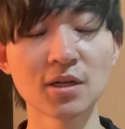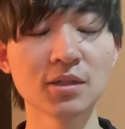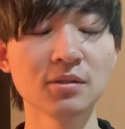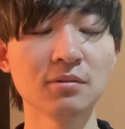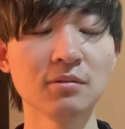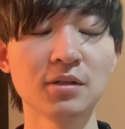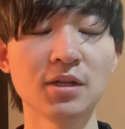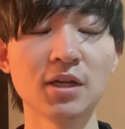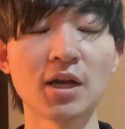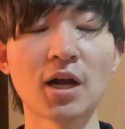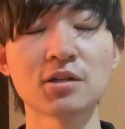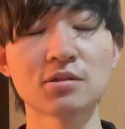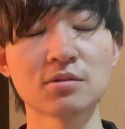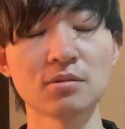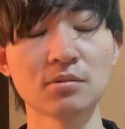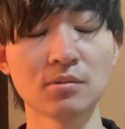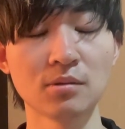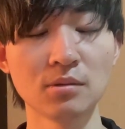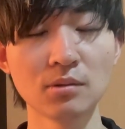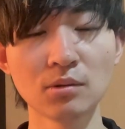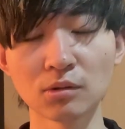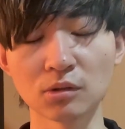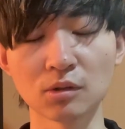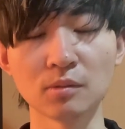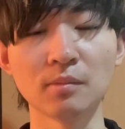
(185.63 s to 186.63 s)
画のリアクション
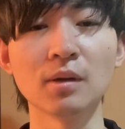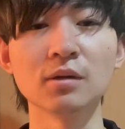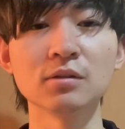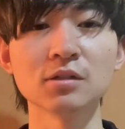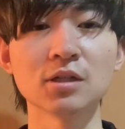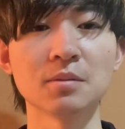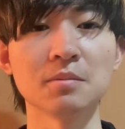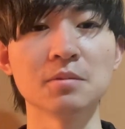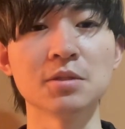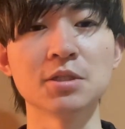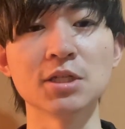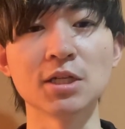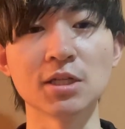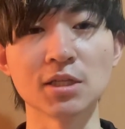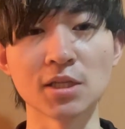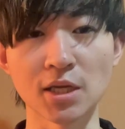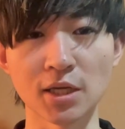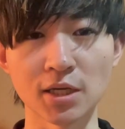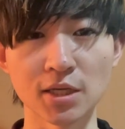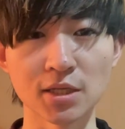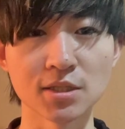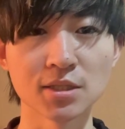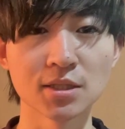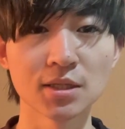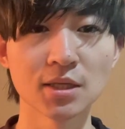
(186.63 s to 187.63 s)
撮ることもあるかもしれな
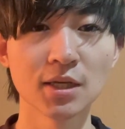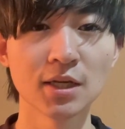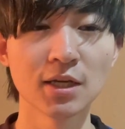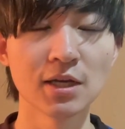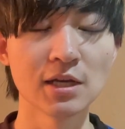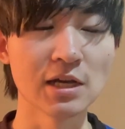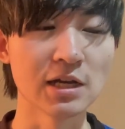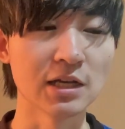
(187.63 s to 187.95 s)
いです。